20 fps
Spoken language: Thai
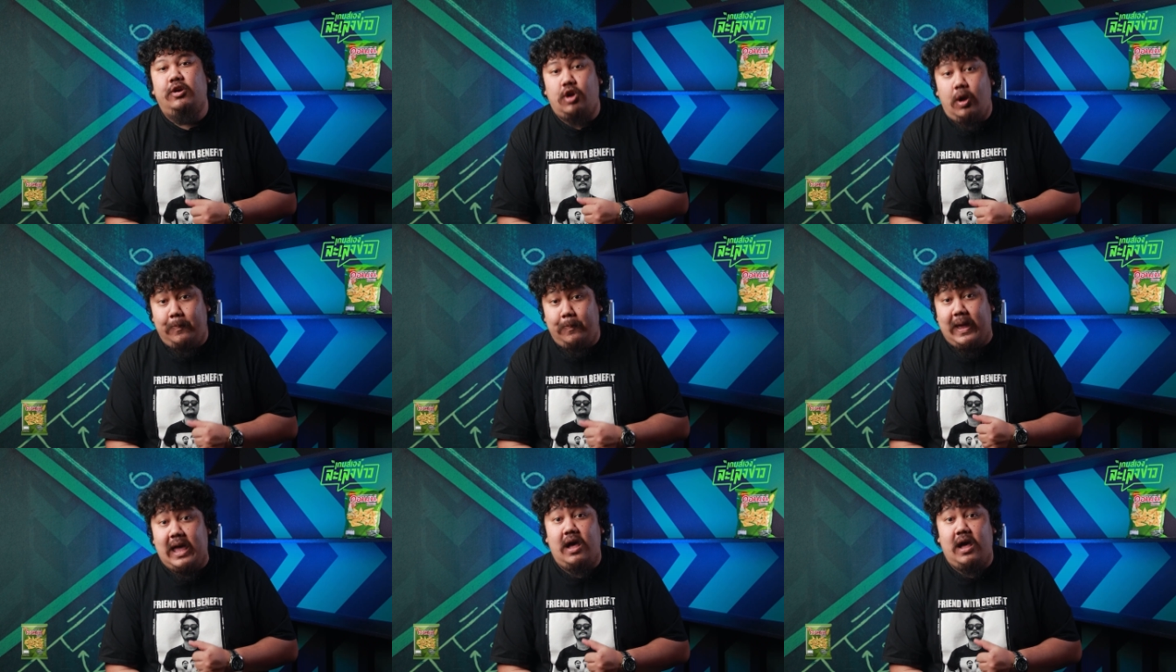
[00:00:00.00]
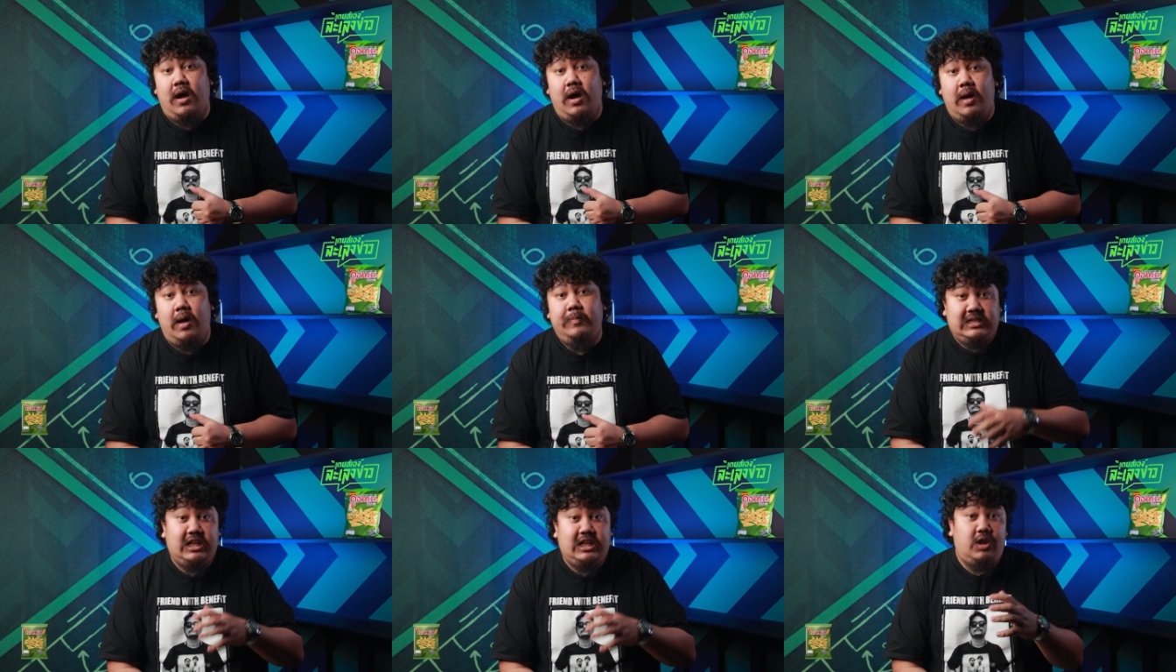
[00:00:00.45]
รอบเพย์ออ
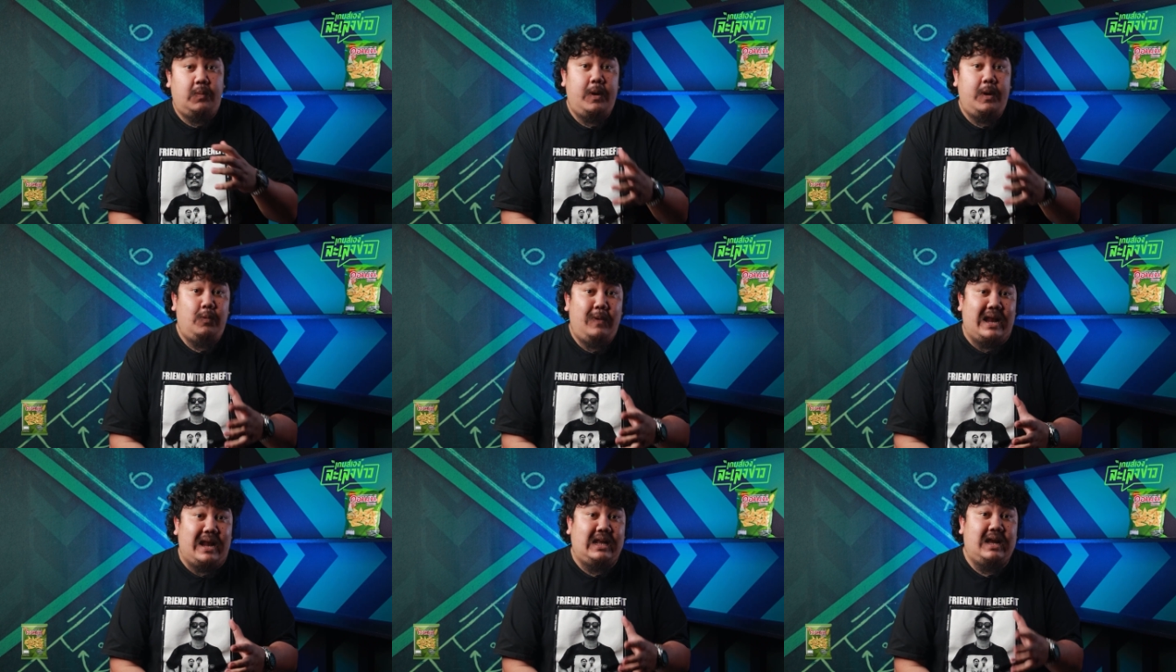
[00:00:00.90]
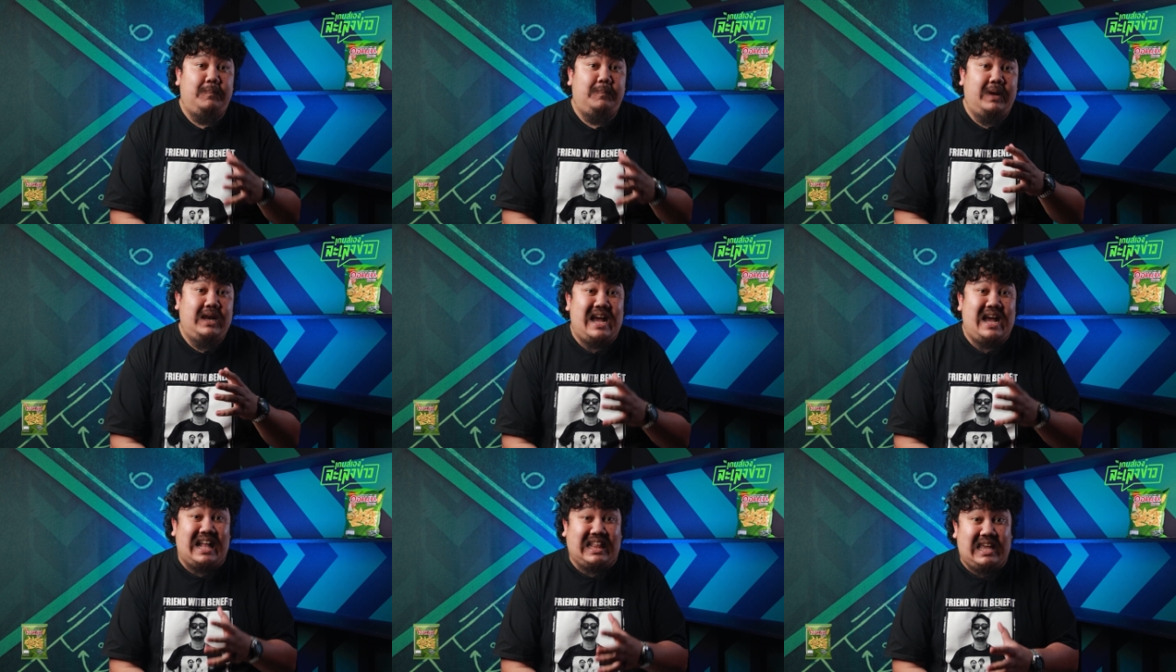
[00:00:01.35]
ฟซึ่งจะต้องไปวัดกับ
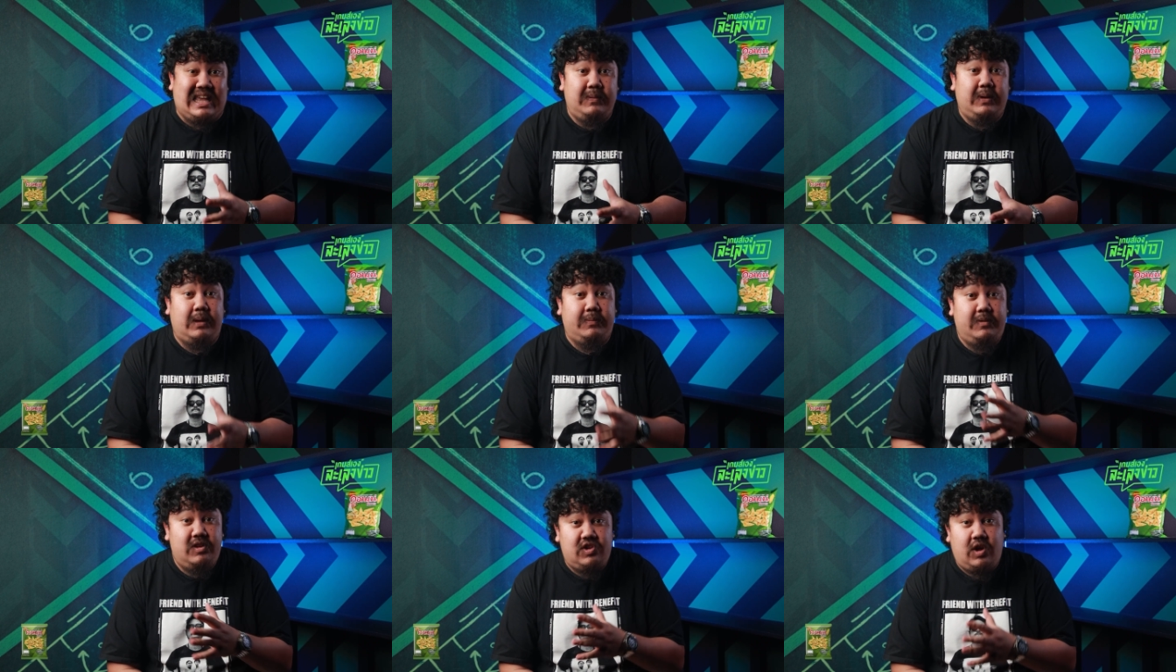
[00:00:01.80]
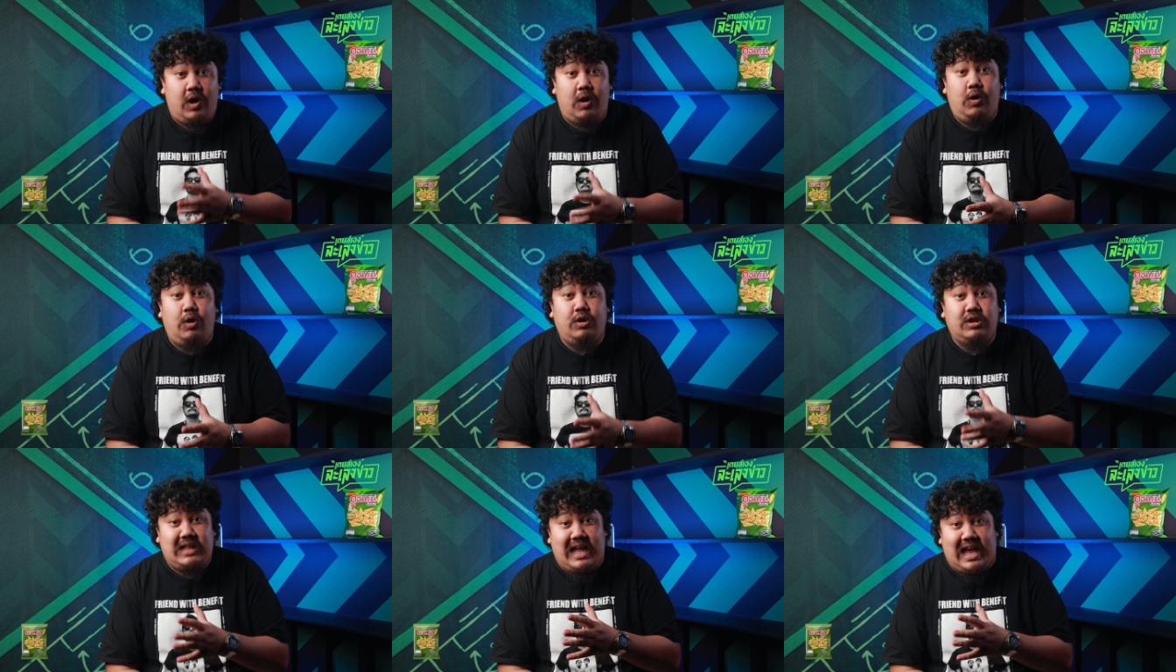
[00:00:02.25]
บรรดาทีมอันดับที่
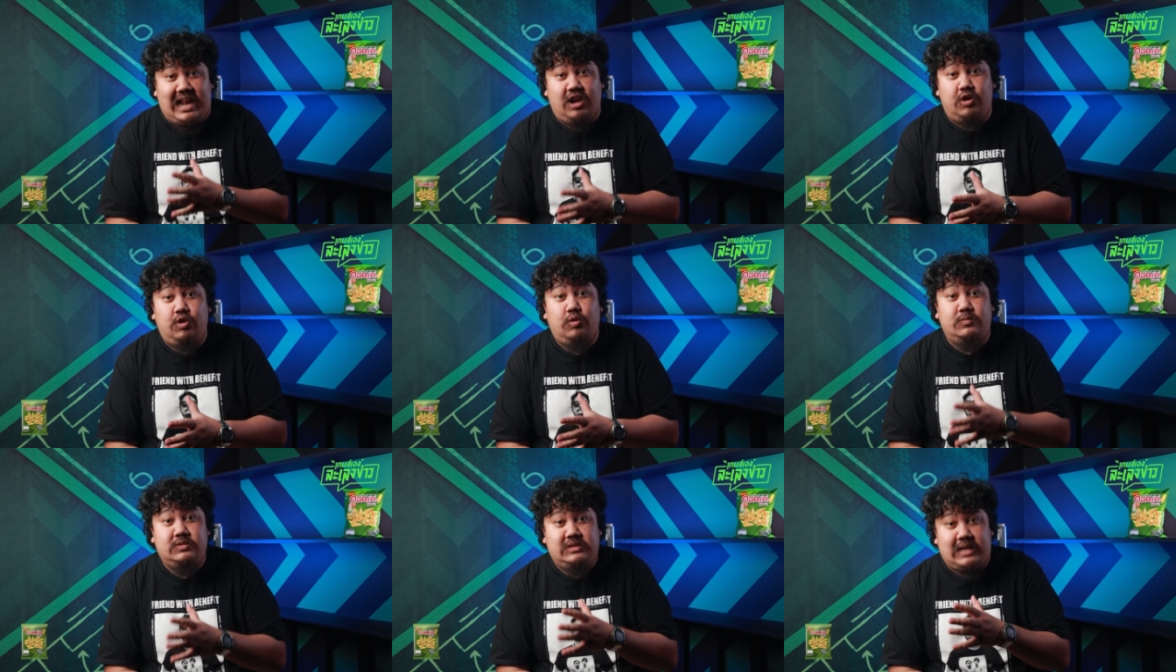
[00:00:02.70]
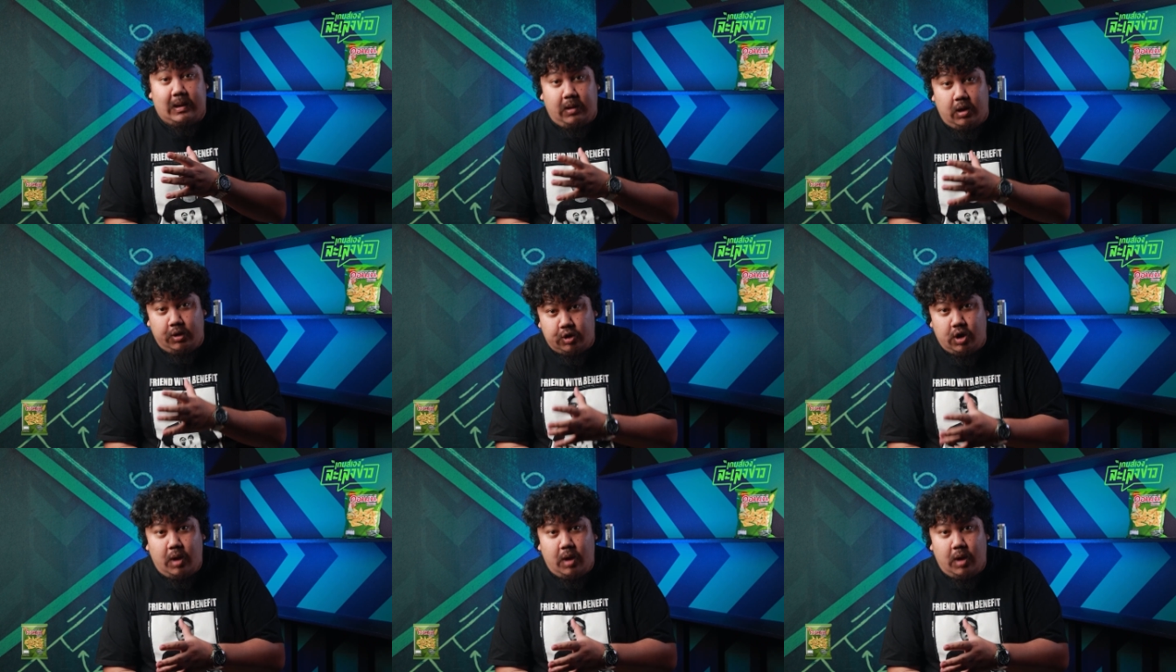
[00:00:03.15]
2 ของแต่ละกลุ่ม จาก